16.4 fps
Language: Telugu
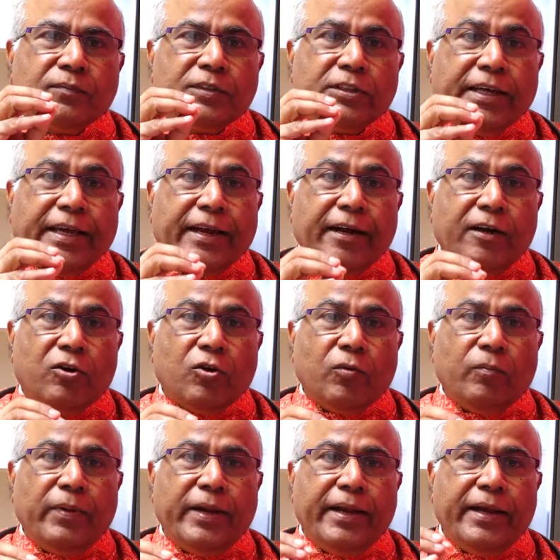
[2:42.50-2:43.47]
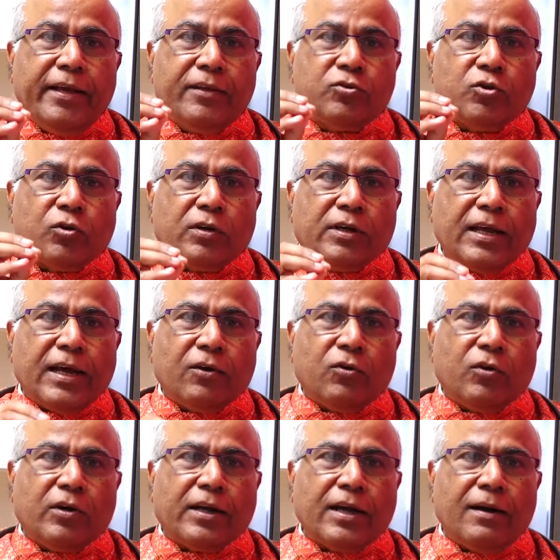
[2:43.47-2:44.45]
సిగరెట్టు బీడీ చుట్టా
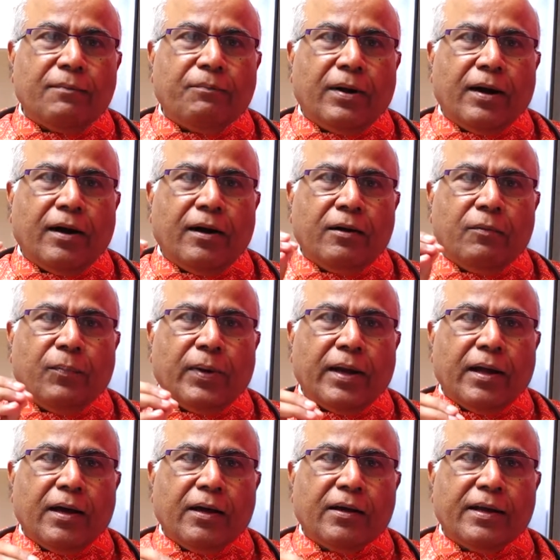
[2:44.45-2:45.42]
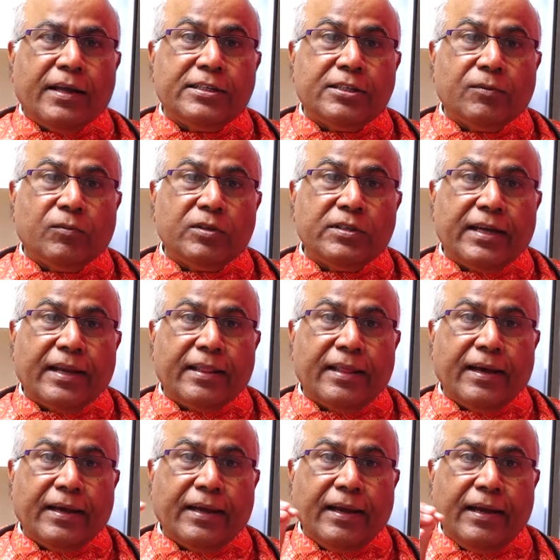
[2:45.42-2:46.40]
గుట్కా పాన్ పరాగ్ నశ్యము
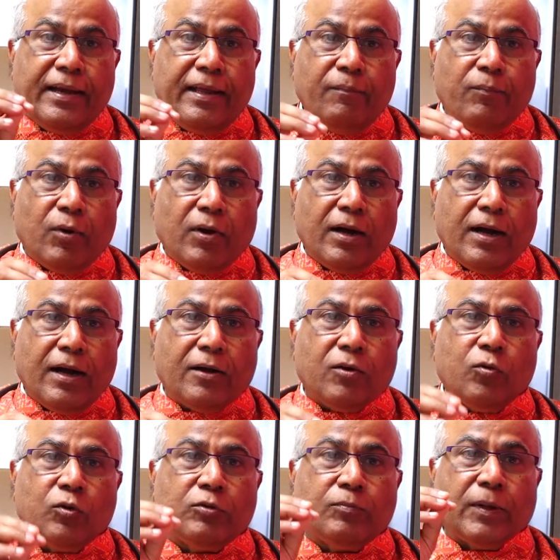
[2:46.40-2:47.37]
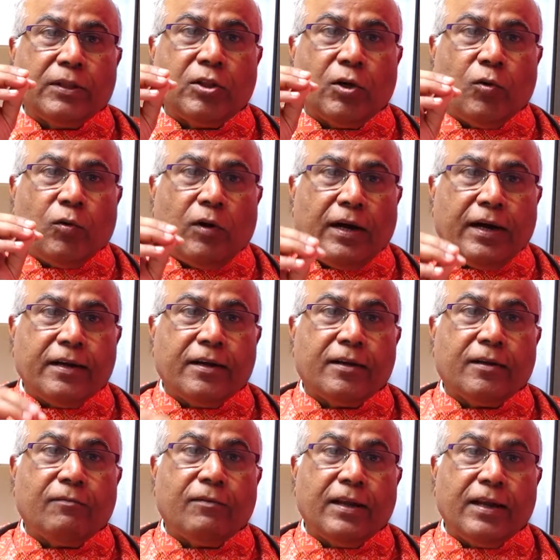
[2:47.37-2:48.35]
జరదాకిల్లి పొగాకు ఉత్పత్తులు
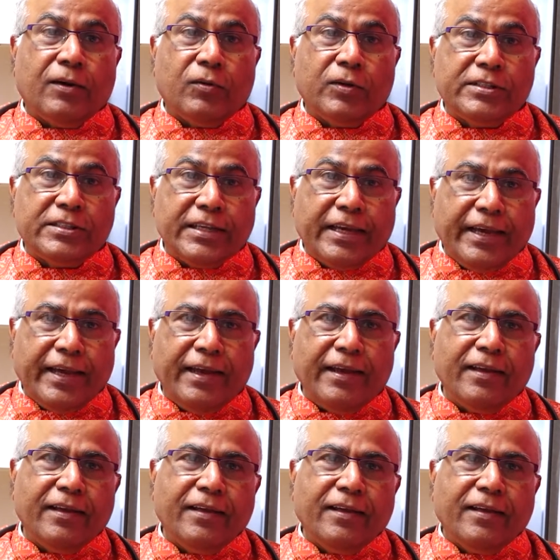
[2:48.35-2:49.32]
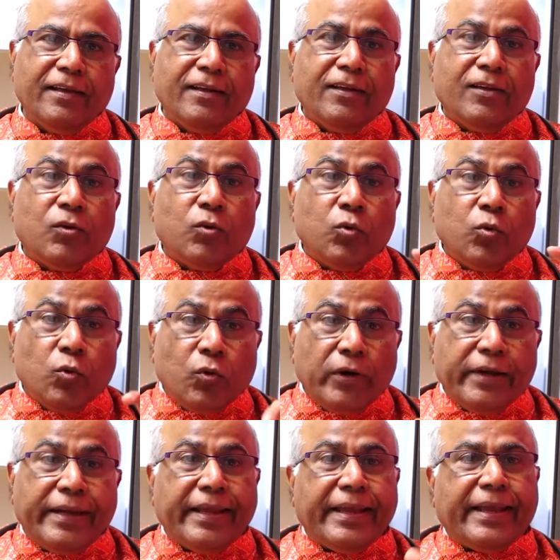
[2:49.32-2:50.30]
వాడటం వల్ల వచ్చే
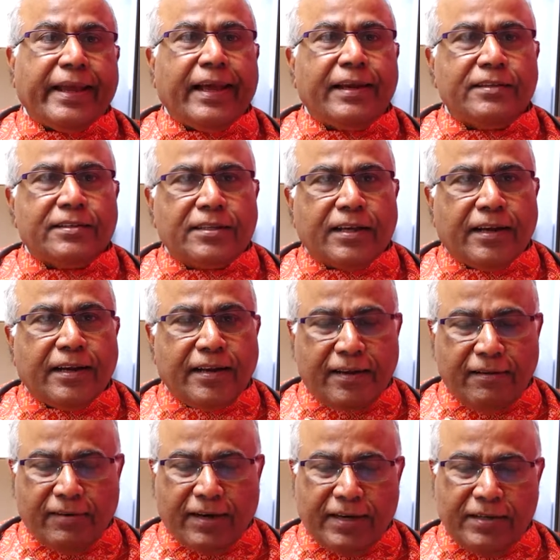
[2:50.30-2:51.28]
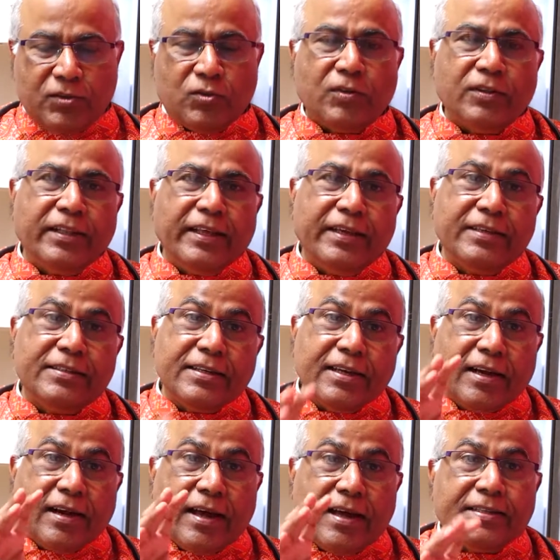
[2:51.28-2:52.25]
నోటి క్యాన్సర్ని నివారిస్తుంది
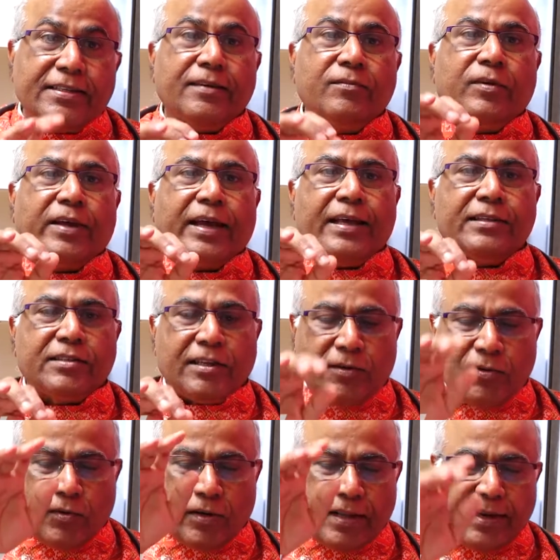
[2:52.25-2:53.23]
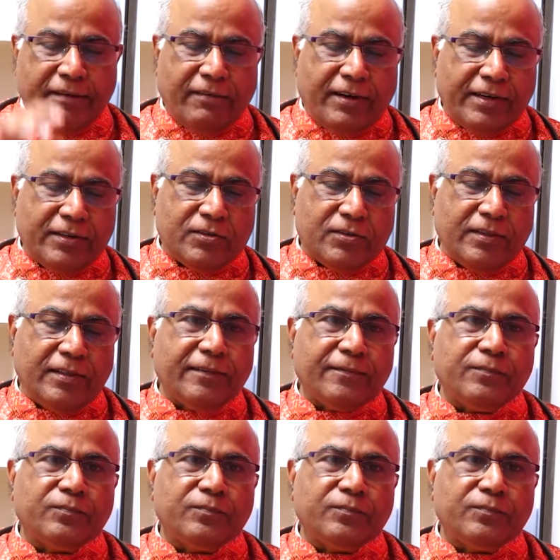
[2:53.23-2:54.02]
జీర్ణాశయం క్యాన్సర్ను కూడా నివారిస్తుంది